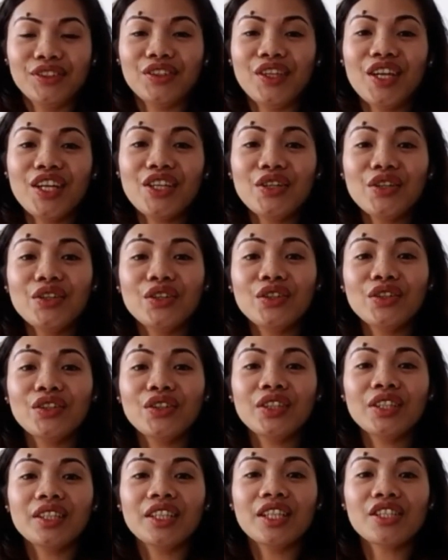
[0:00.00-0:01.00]
So
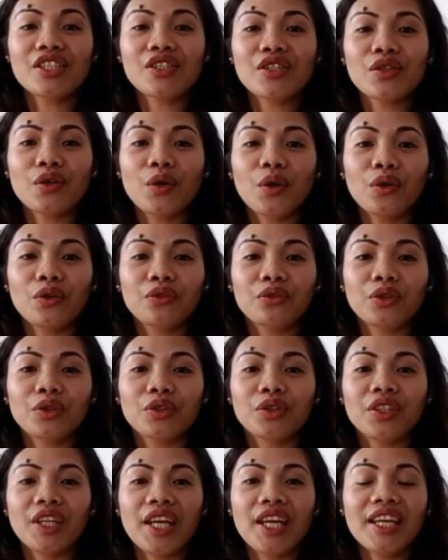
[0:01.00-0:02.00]
ayun, that's all
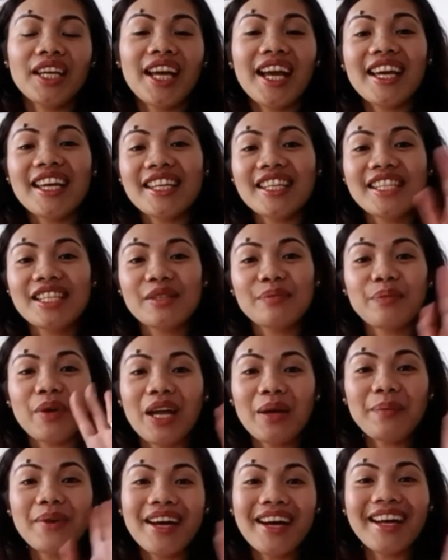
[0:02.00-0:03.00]
for today guys.
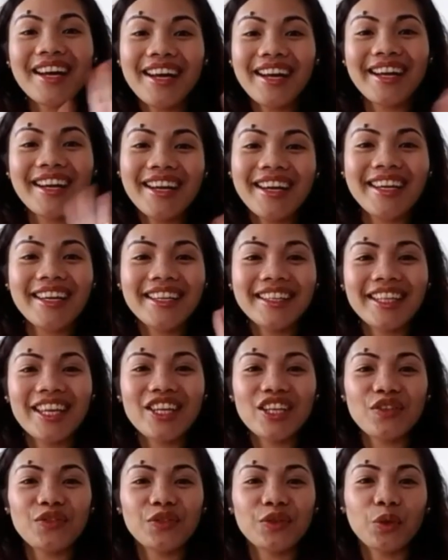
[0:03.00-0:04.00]
Bye-bye.
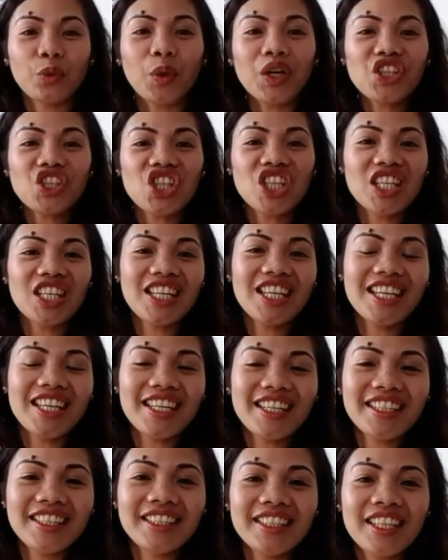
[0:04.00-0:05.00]
Thank you for
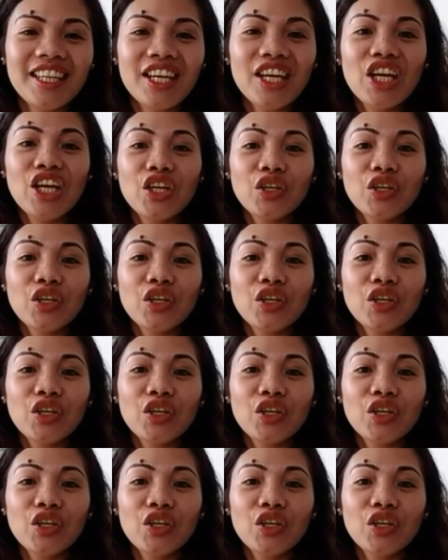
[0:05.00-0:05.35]
watching.